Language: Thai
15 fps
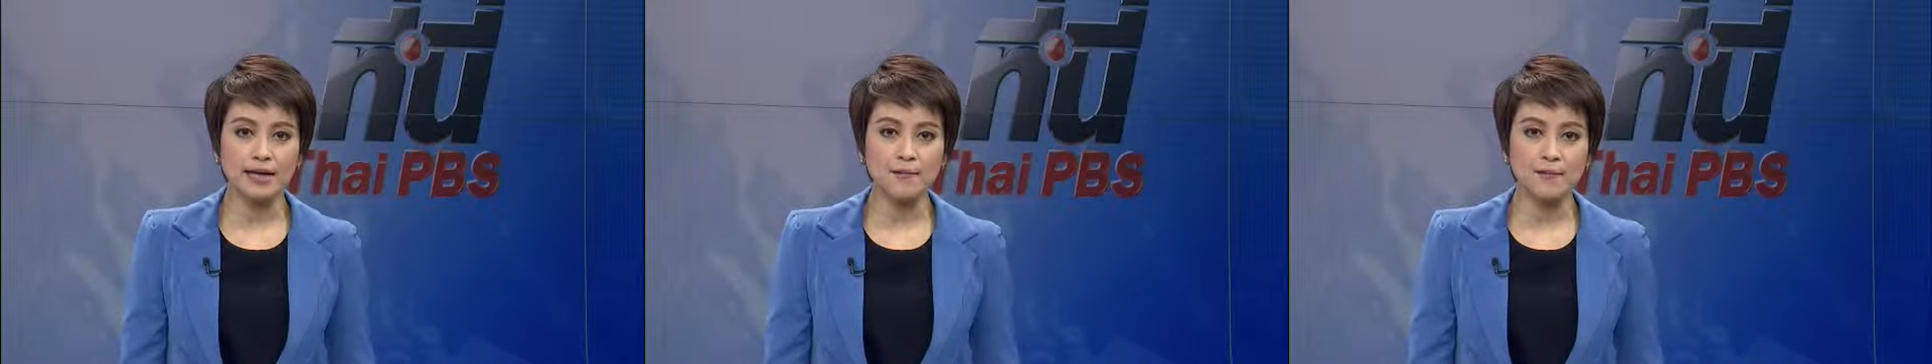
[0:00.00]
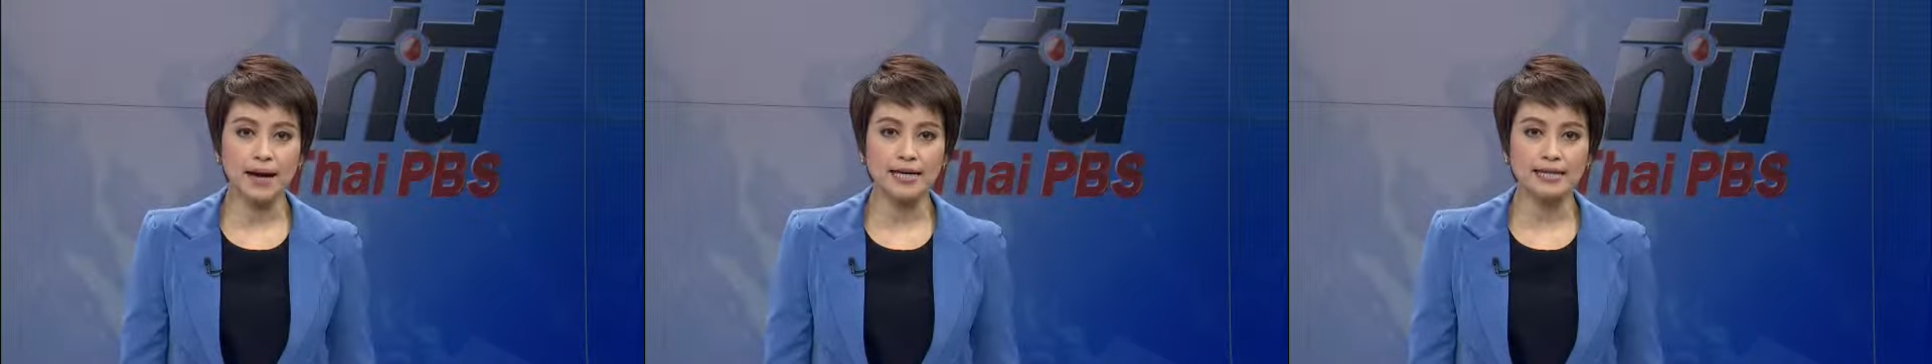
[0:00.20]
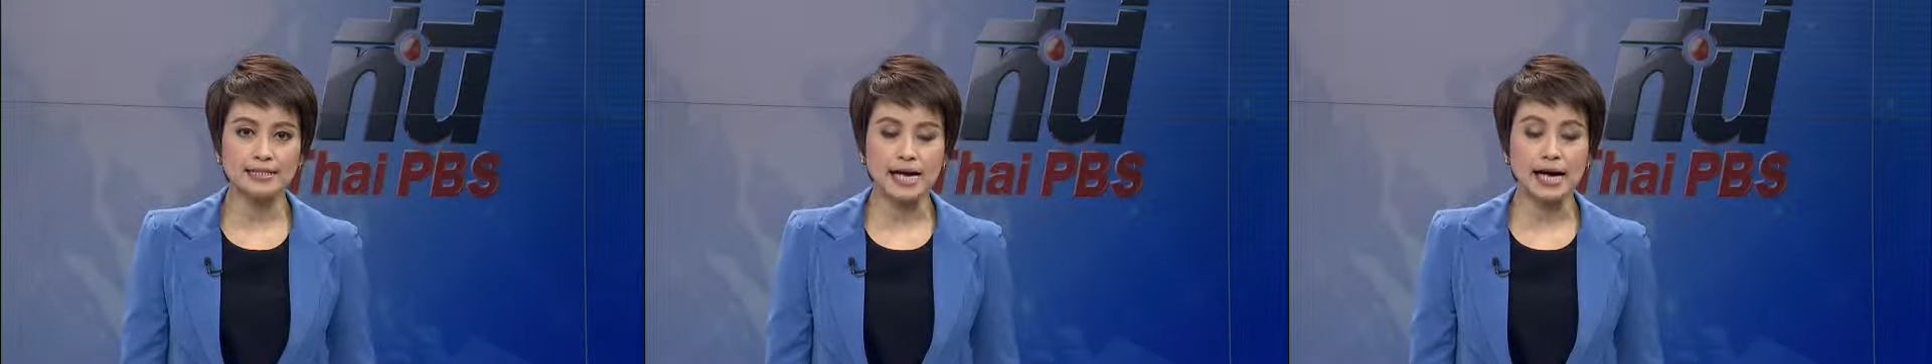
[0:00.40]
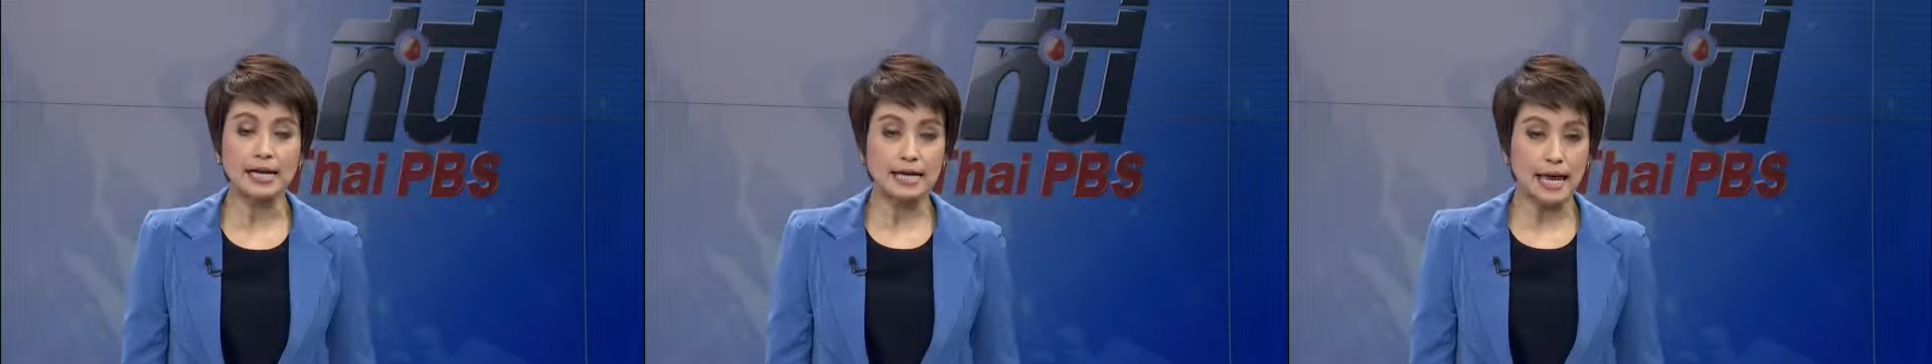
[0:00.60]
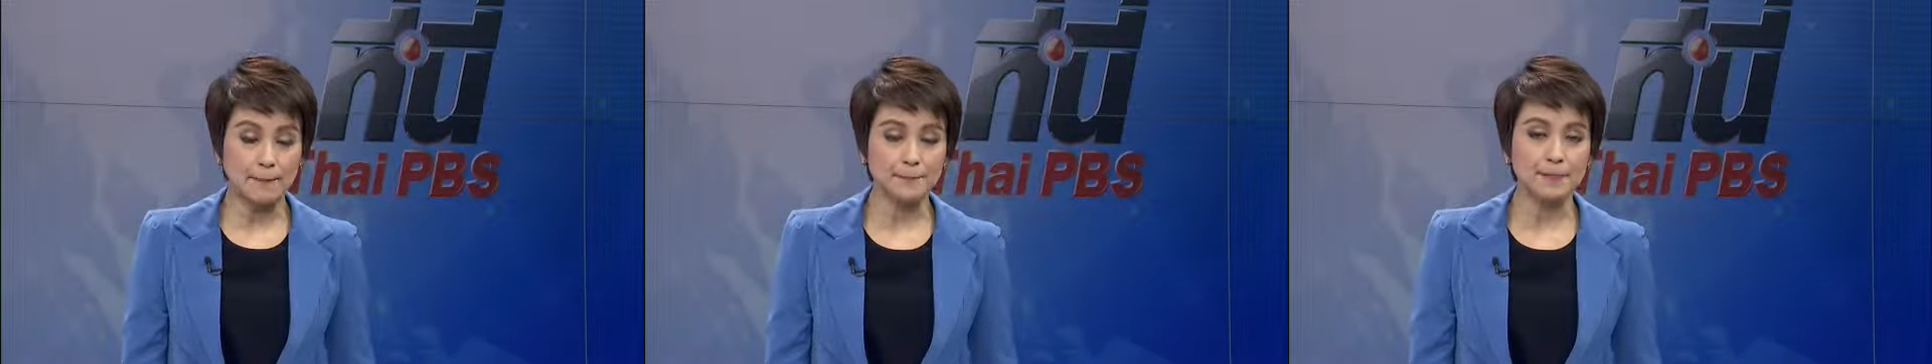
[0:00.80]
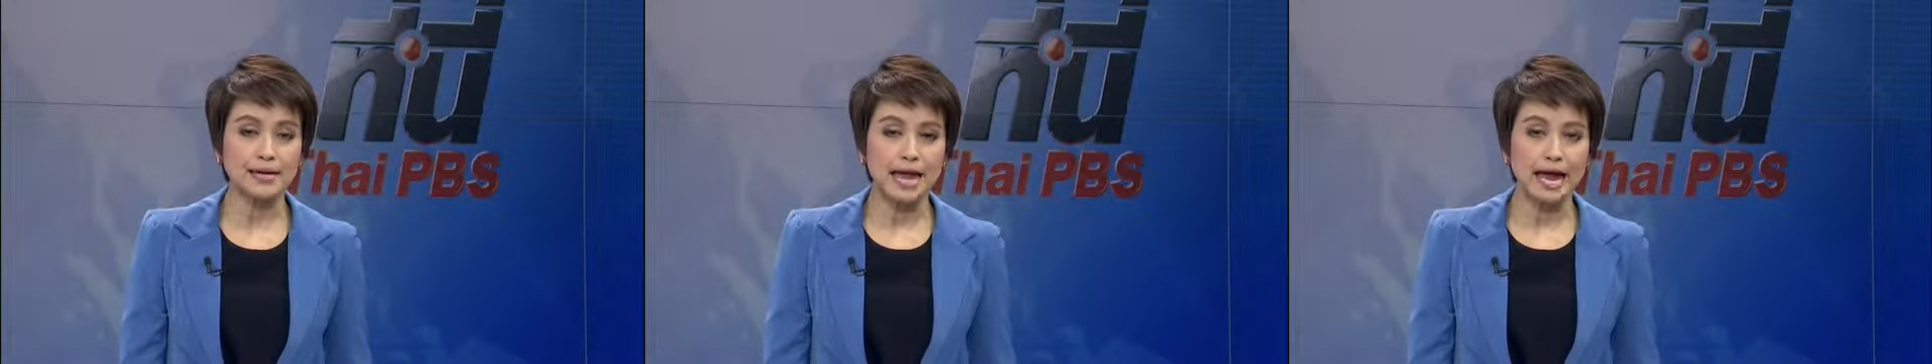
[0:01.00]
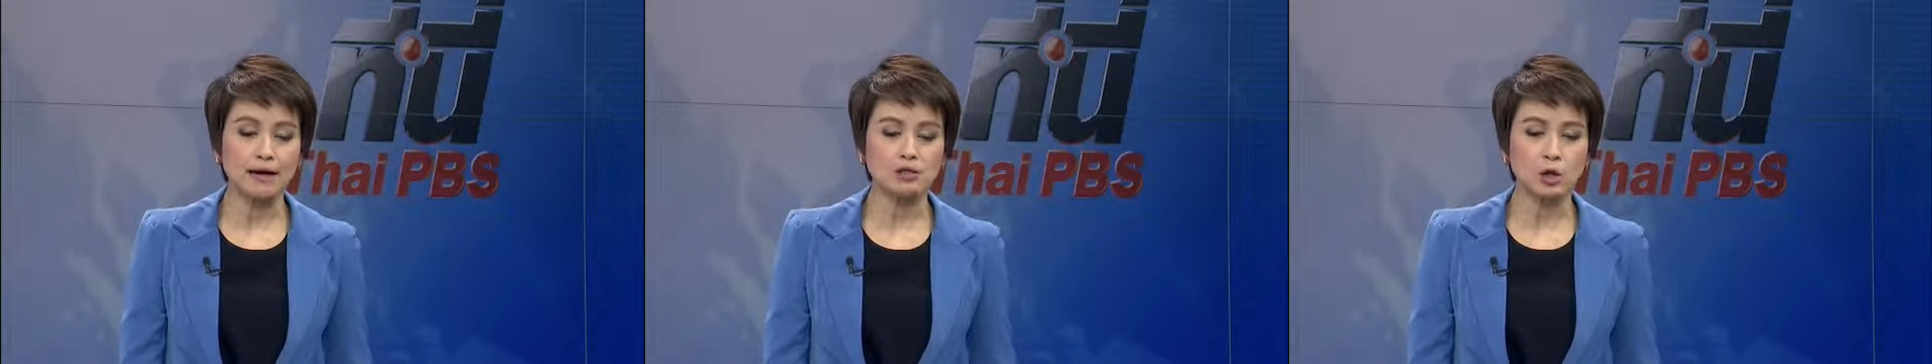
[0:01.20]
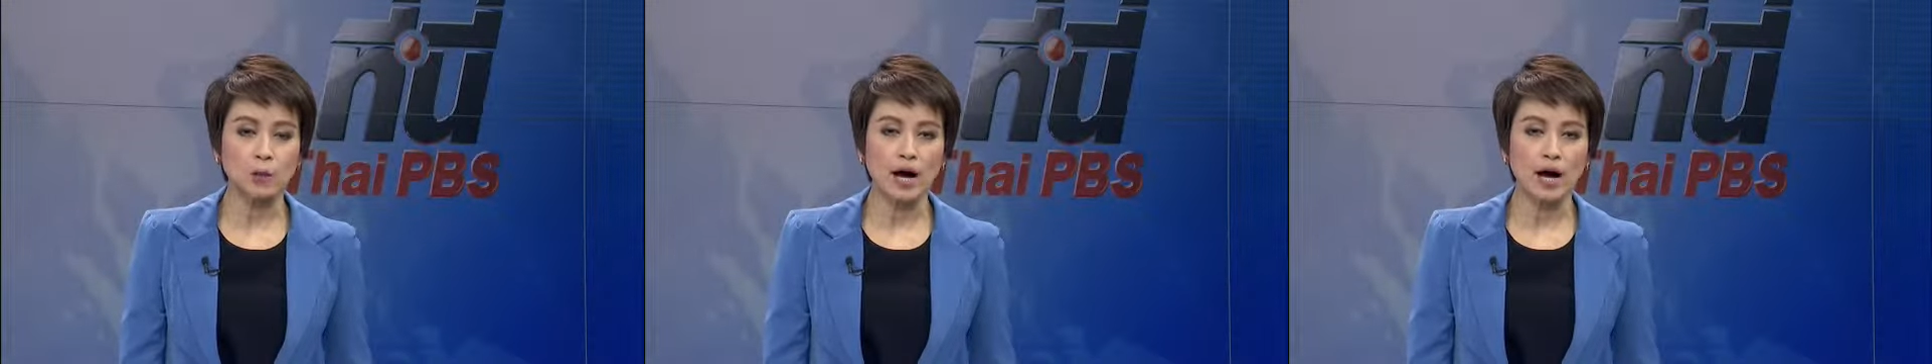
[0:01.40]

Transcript: ไหม้จะดับไปแล้ว แต่